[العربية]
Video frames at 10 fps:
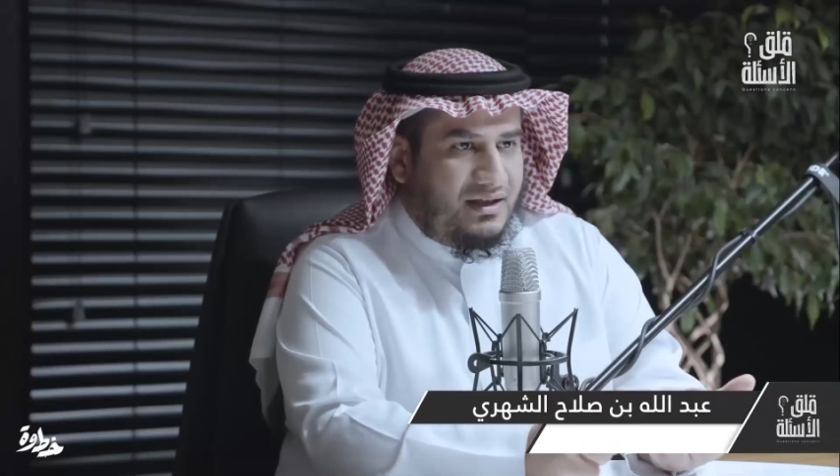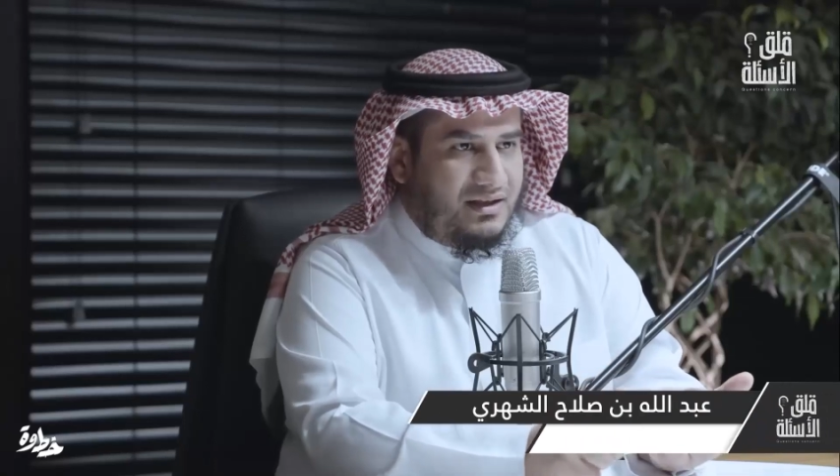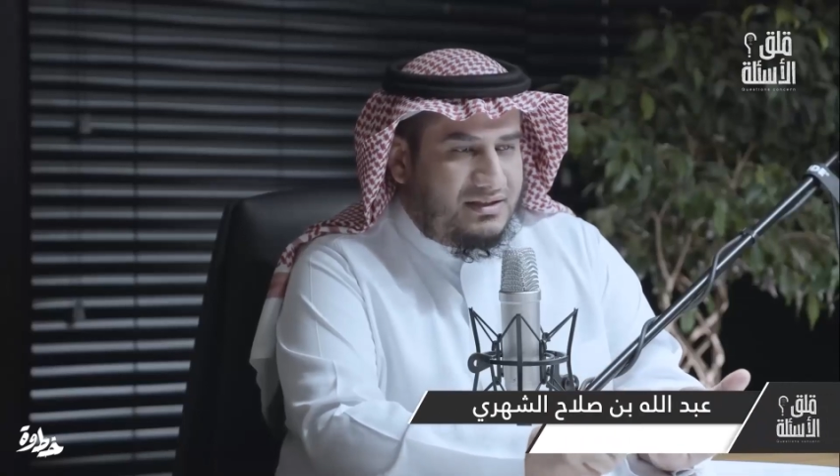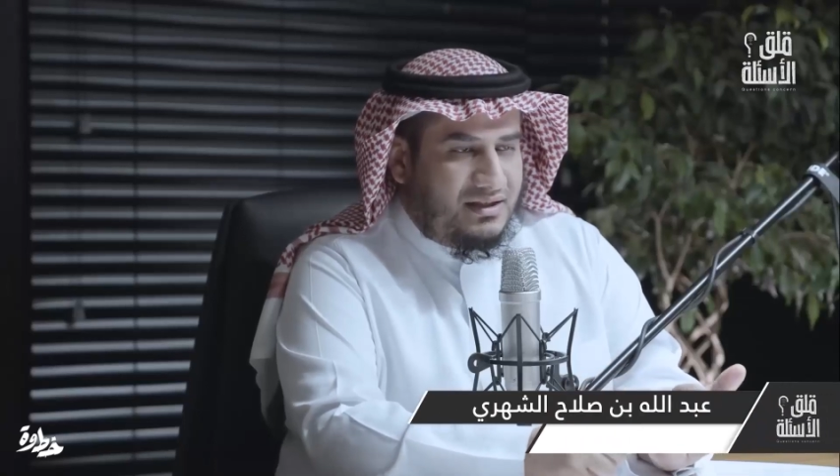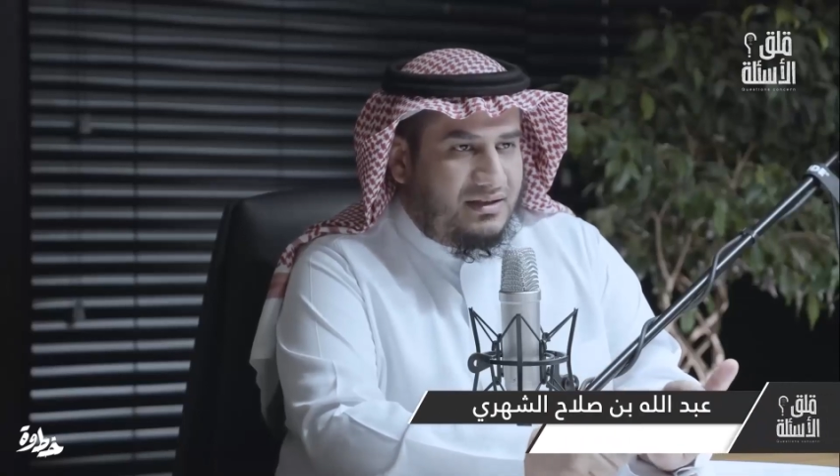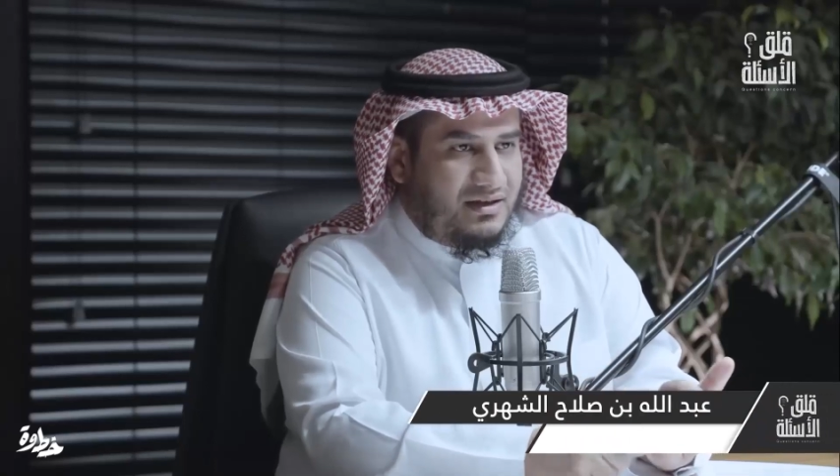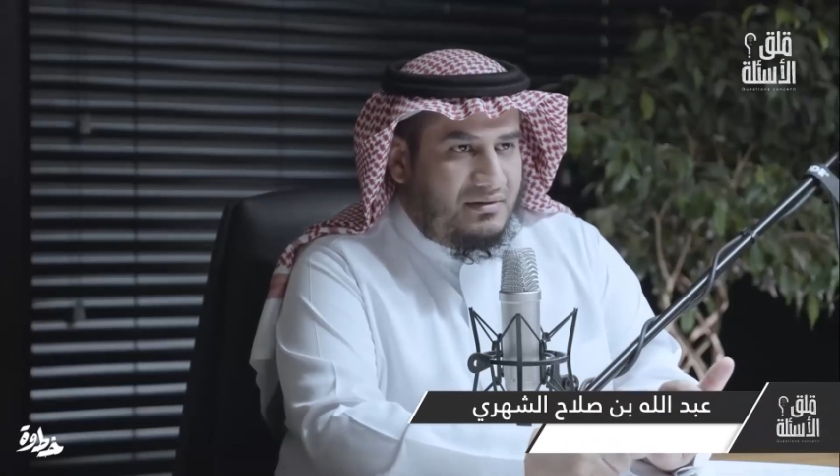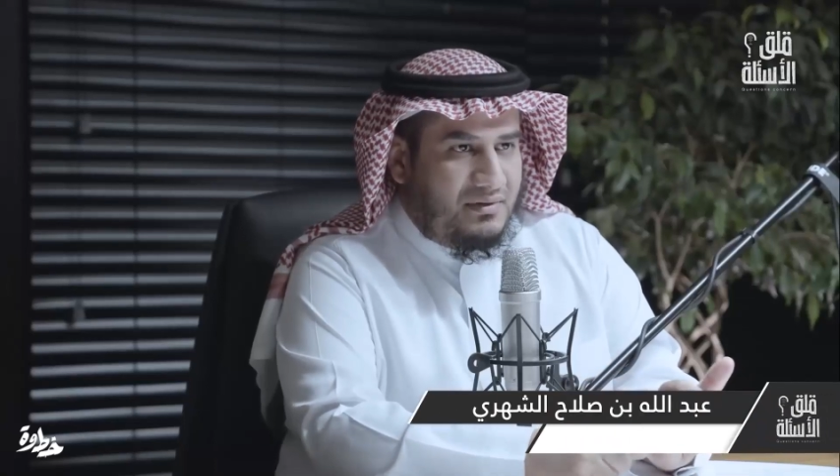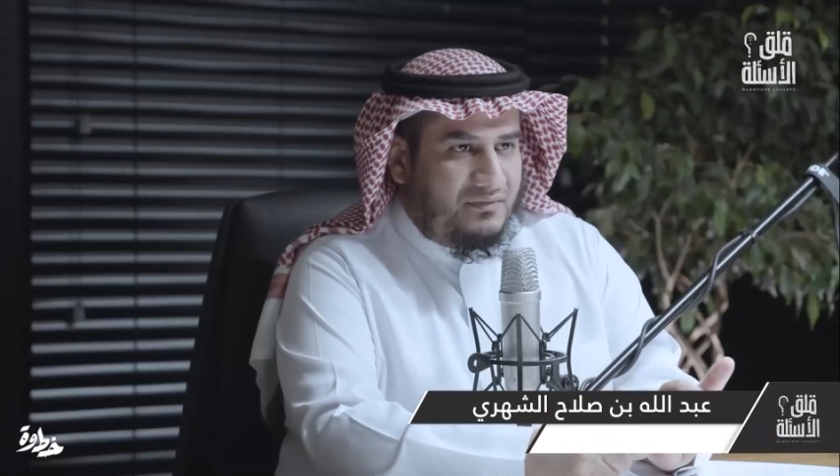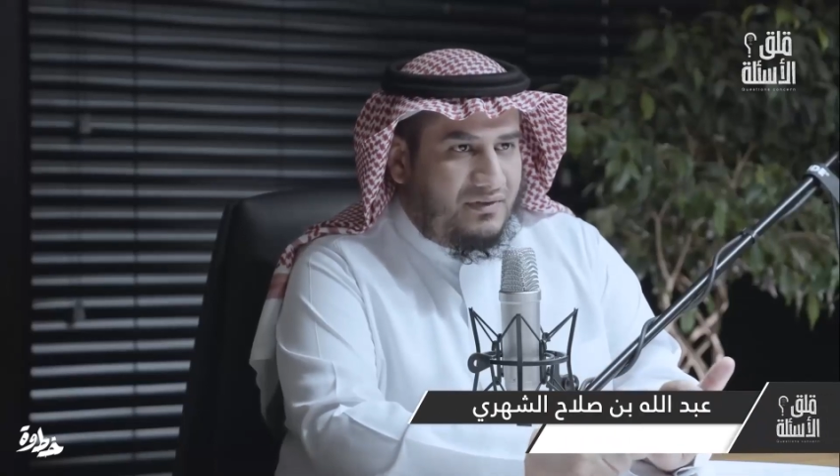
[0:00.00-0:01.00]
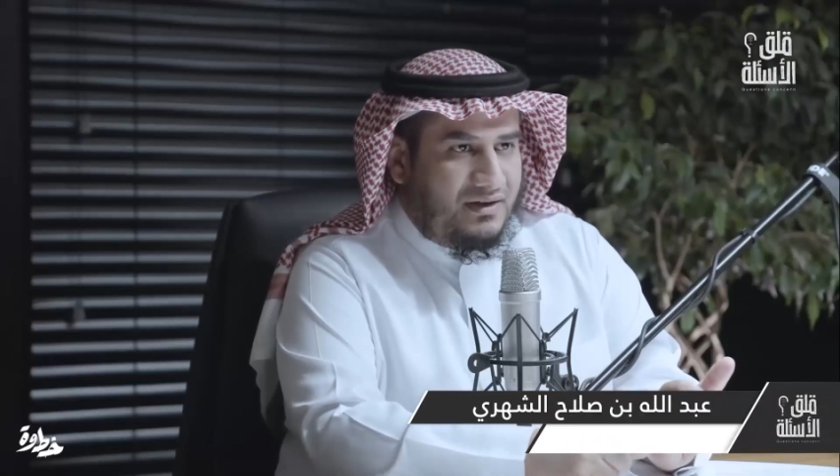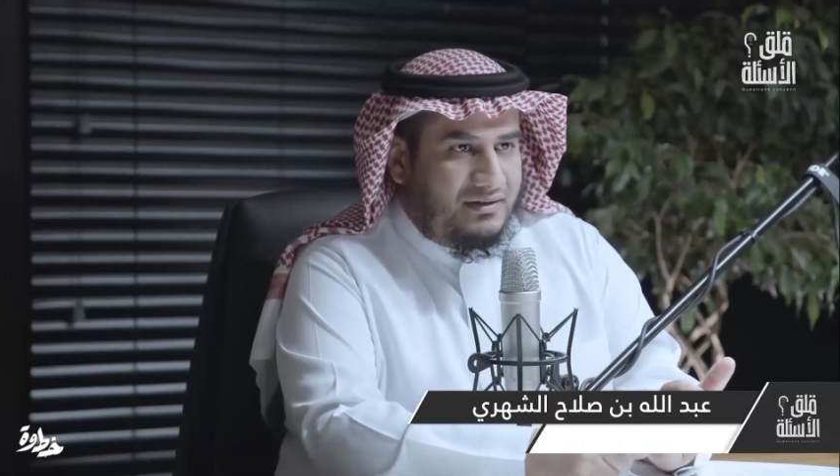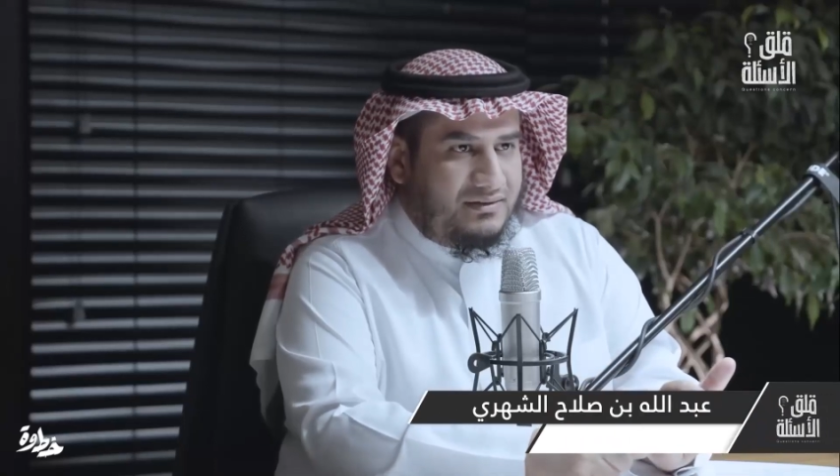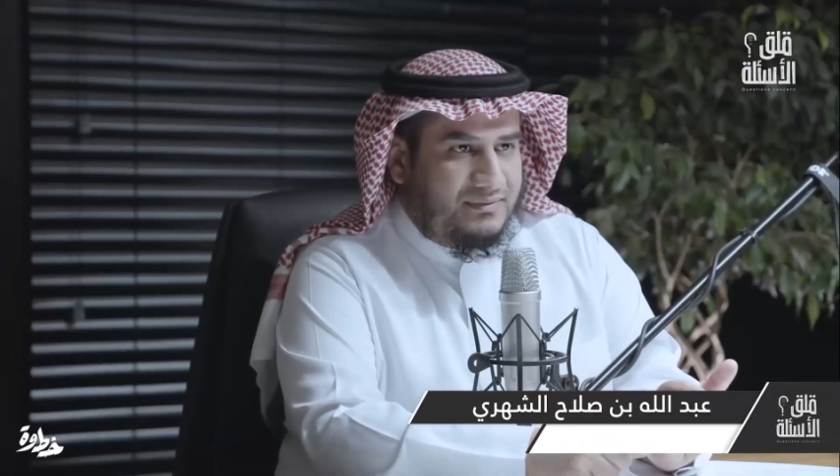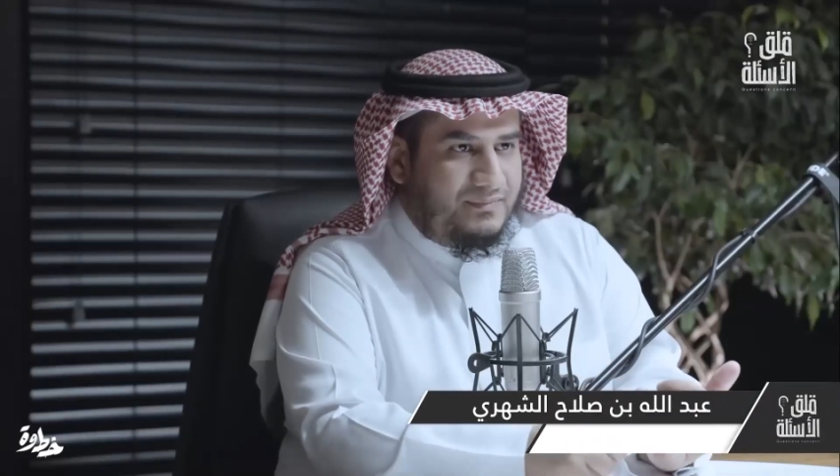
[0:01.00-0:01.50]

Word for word: ان الصداقه منفعه